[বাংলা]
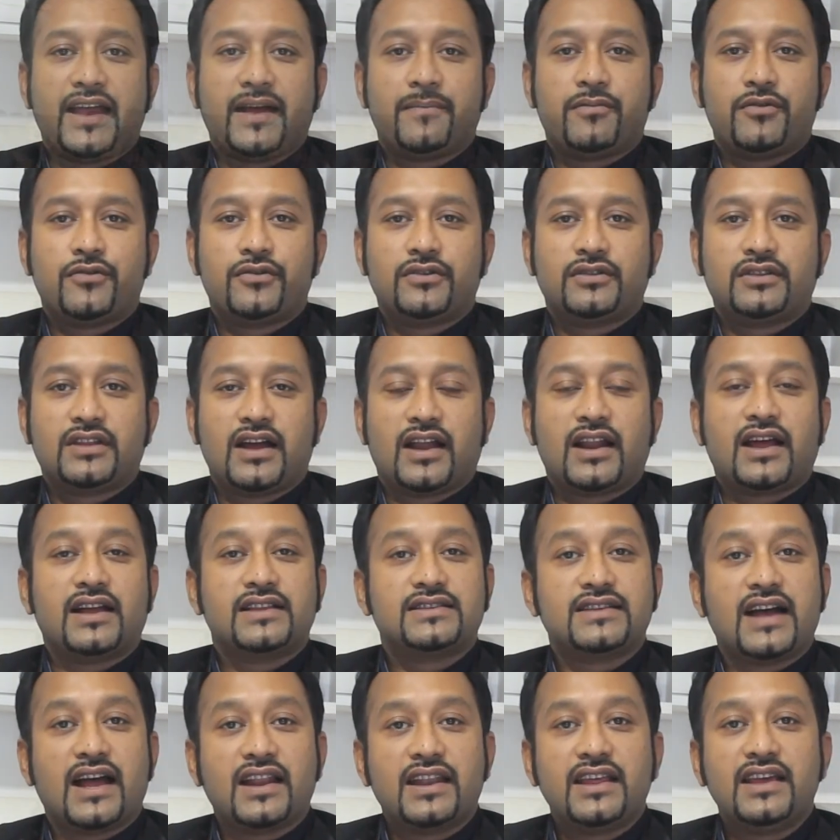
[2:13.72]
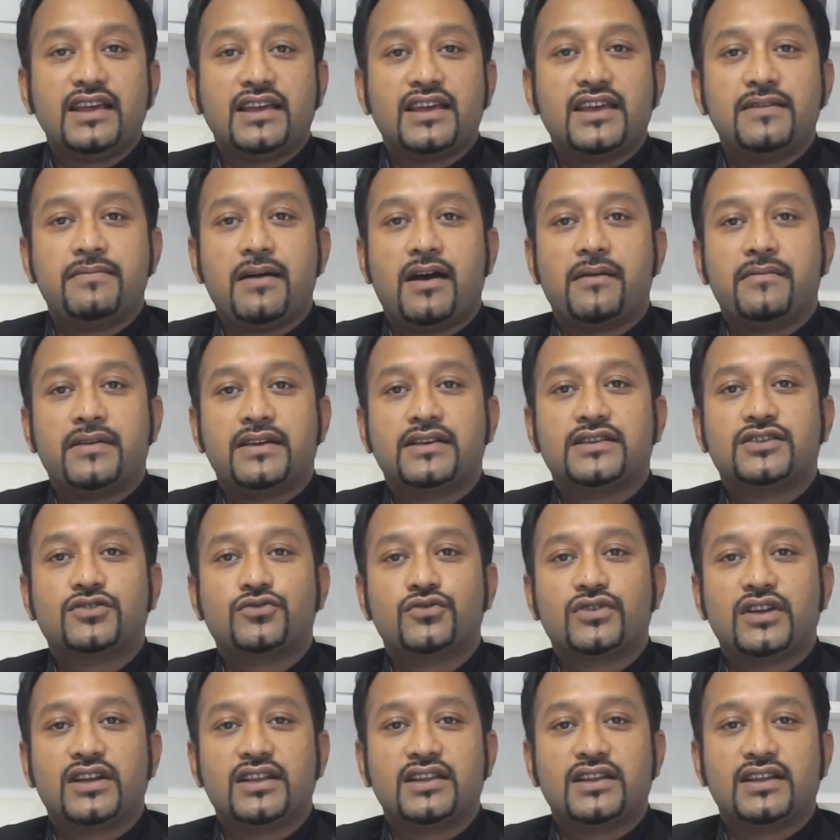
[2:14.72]
এবং তারা জানে কিভাবে
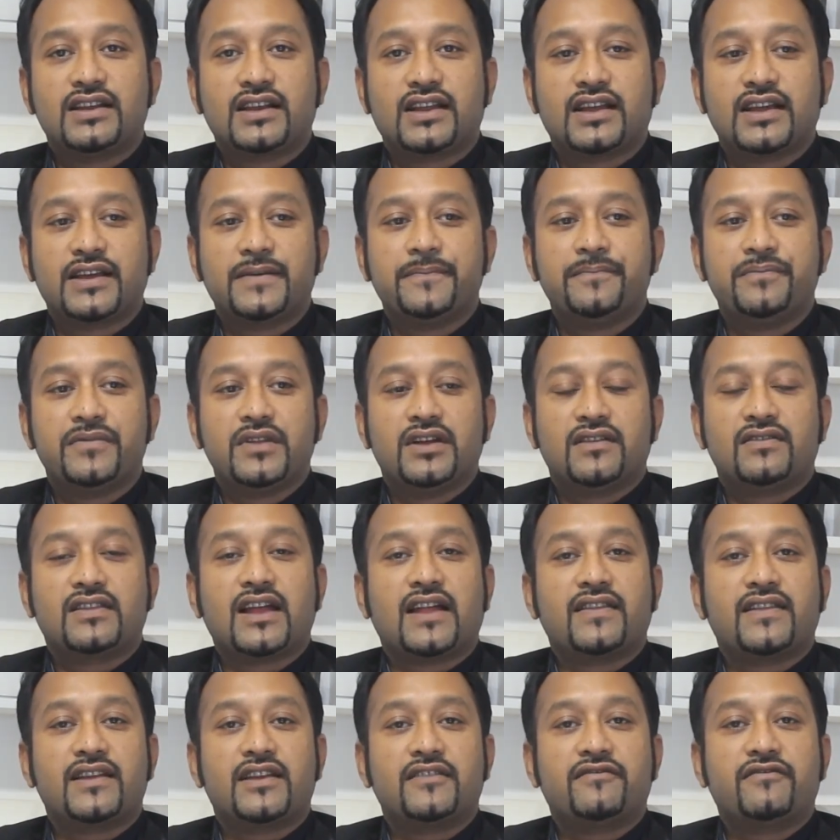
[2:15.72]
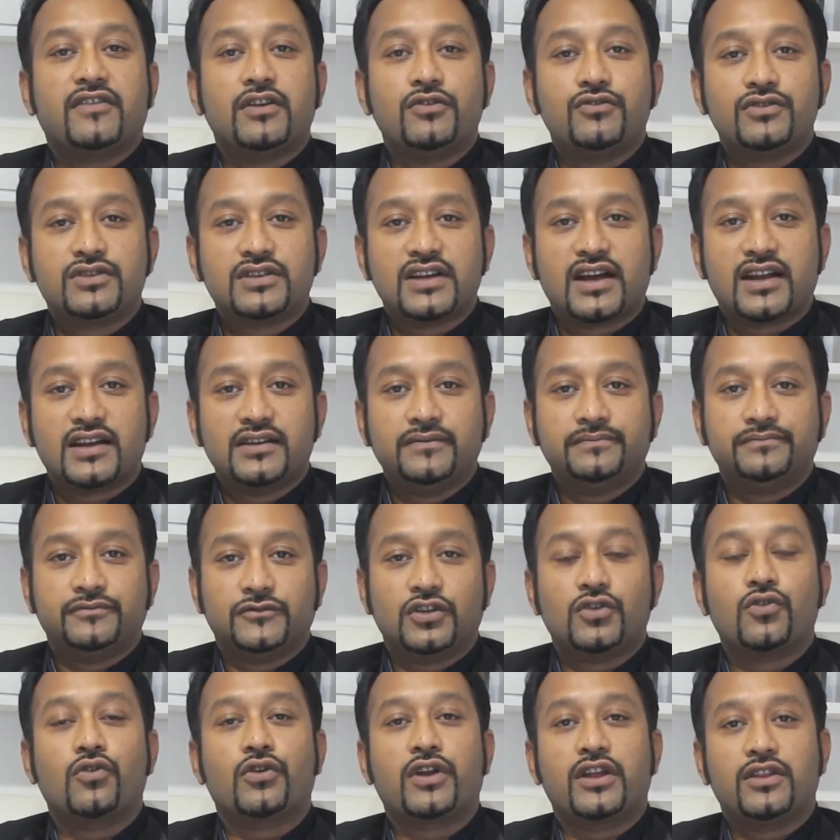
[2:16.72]
স্টুডেন্টদেরকে তাদের ফিউচার
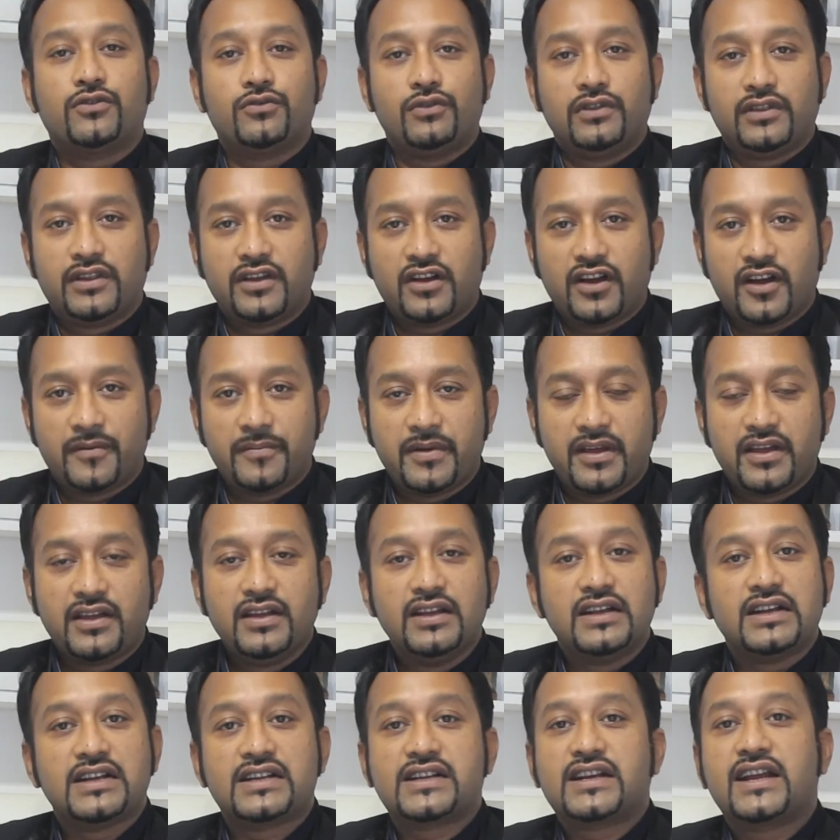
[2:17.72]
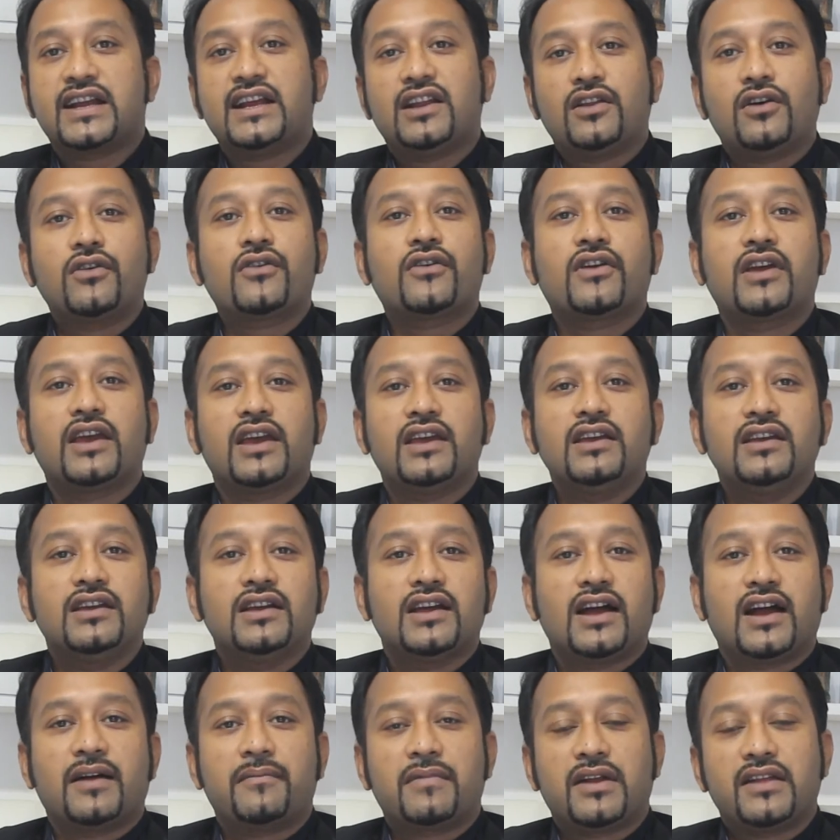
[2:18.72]
গড়ে তুলতে হবে সে লক্ষ্যেই
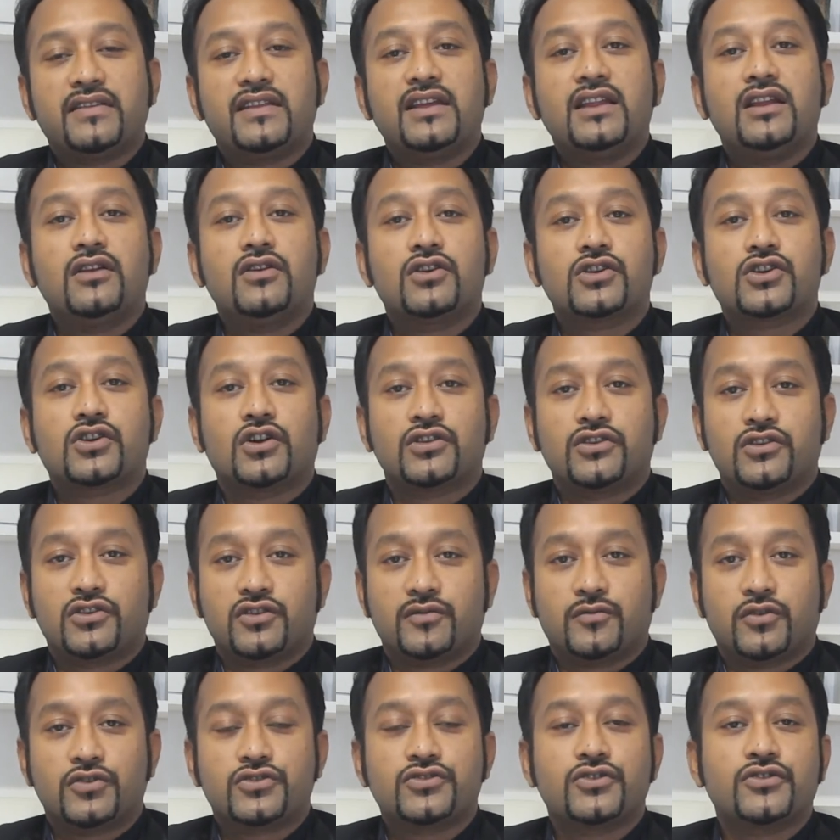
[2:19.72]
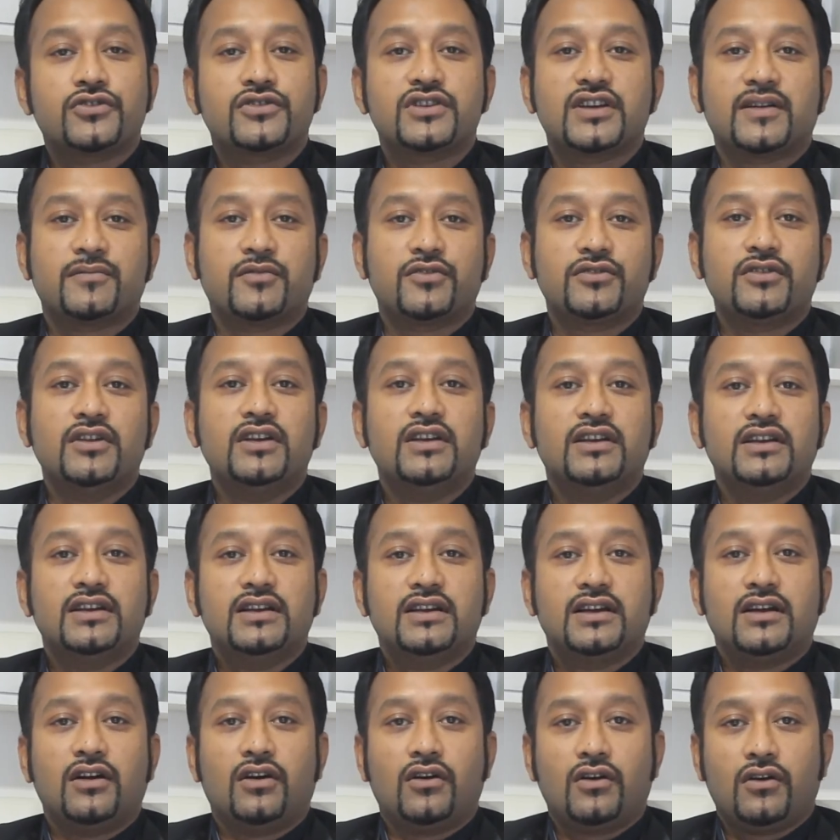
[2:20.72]
আমরা দীর্ঘ সতেরো বছর যাবৎ
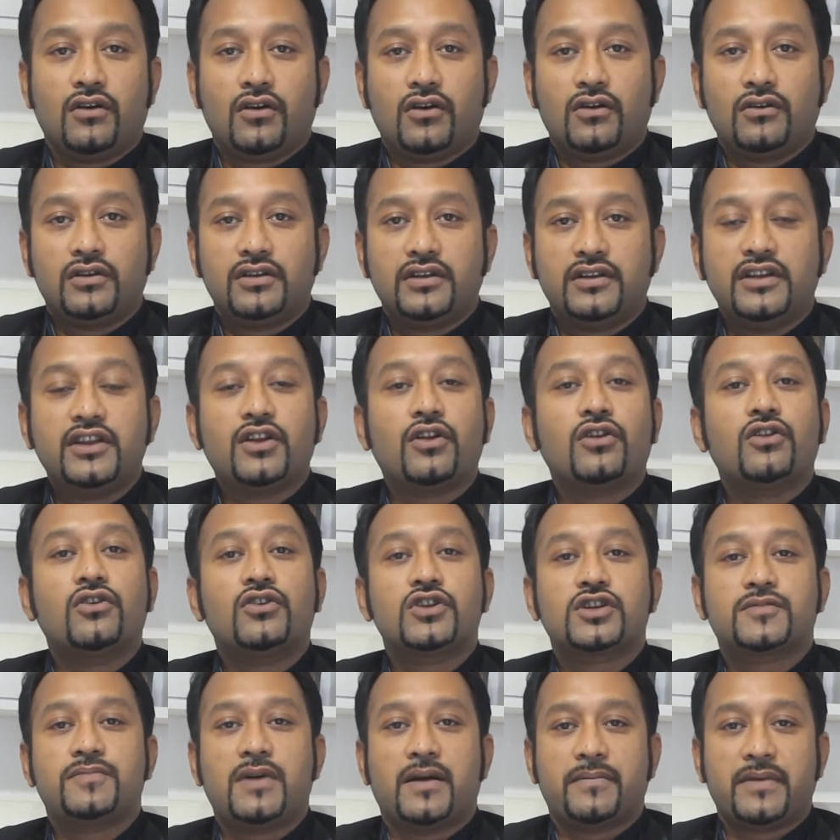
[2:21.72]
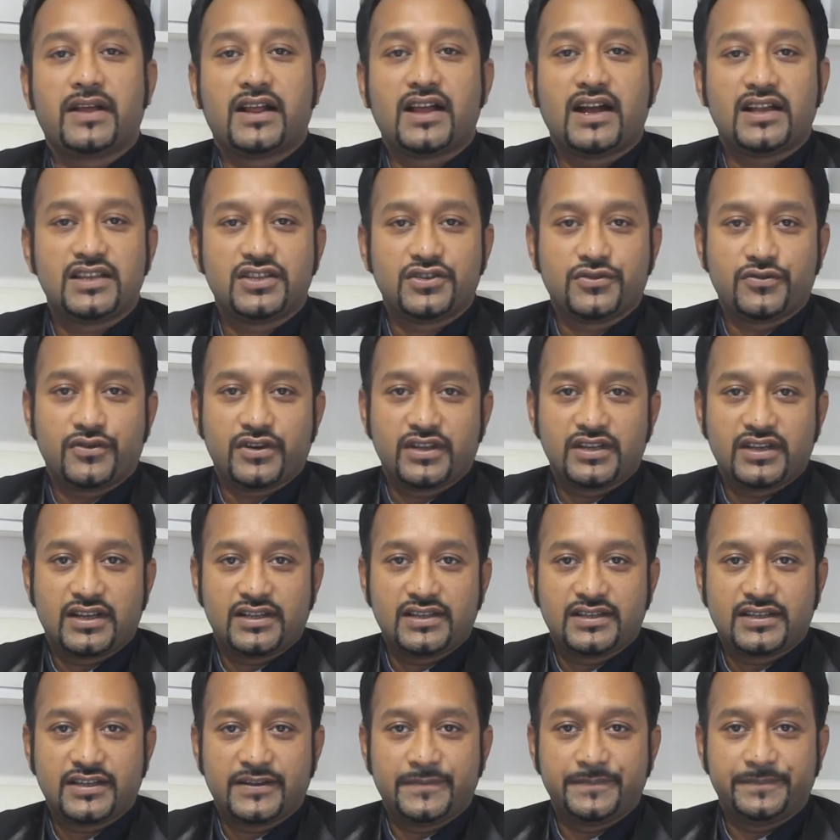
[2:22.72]
নিরলসভাবে কাজ করে
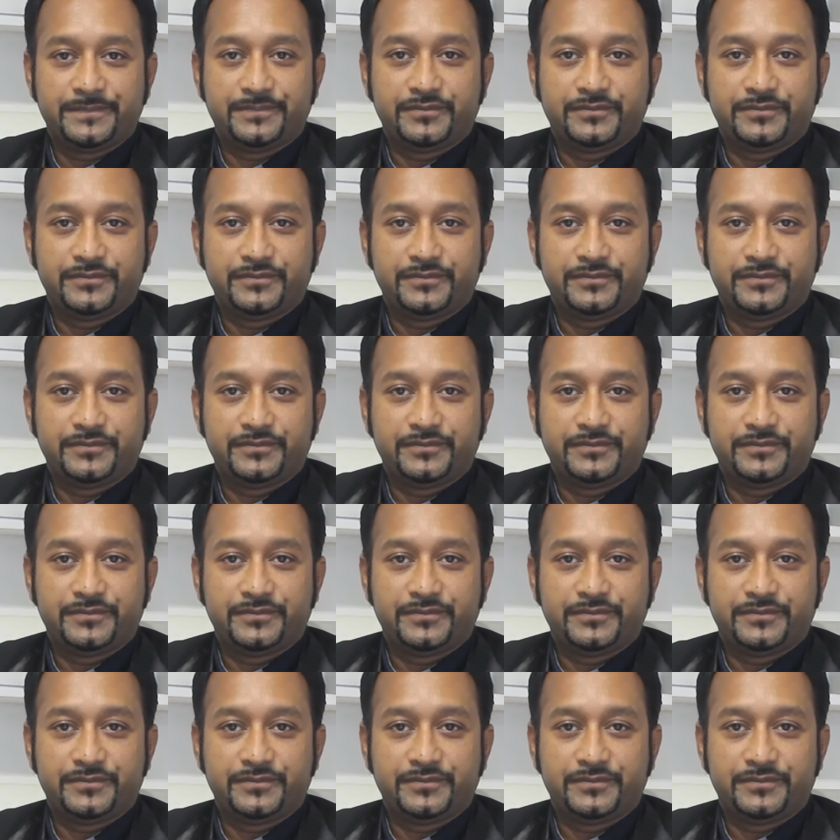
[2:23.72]
যাচ্ছি